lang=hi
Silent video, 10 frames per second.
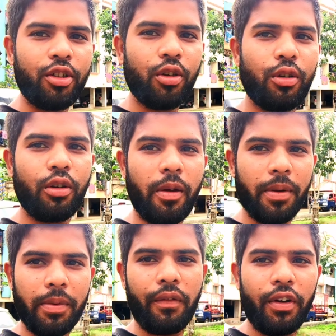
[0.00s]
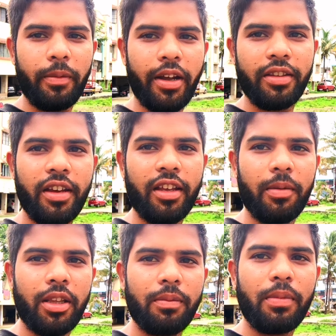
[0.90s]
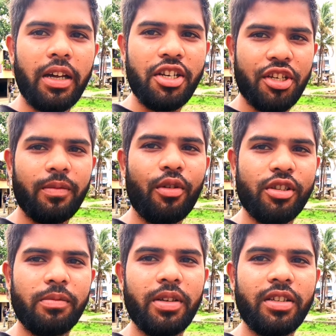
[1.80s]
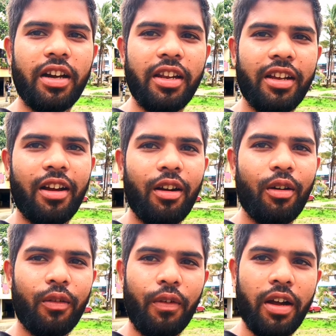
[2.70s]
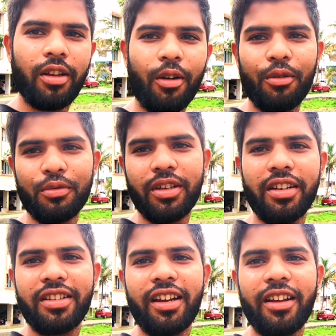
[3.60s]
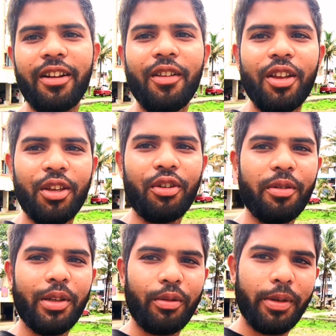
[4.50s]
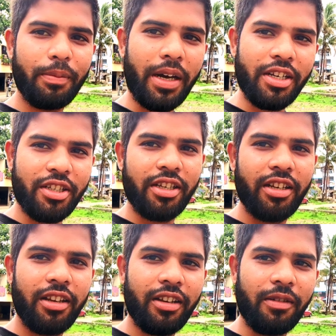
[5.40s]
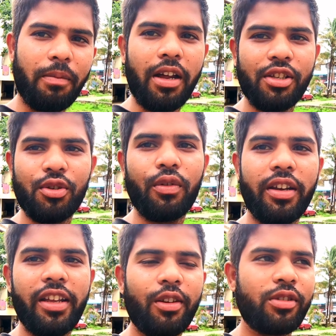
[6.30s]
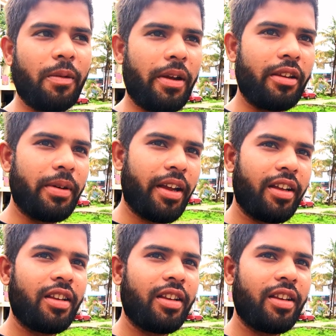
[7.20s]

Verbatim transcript: कि जो लोगों ने अपना अपना फीडबैक दिया कि मतलब बारिश के मौसम में जाने का और फ़ायदा और नुकसान क्या है क्योंकि मैं तो अभी बारिश के बारिश हुआ नहीं था उसके पहले मैं गया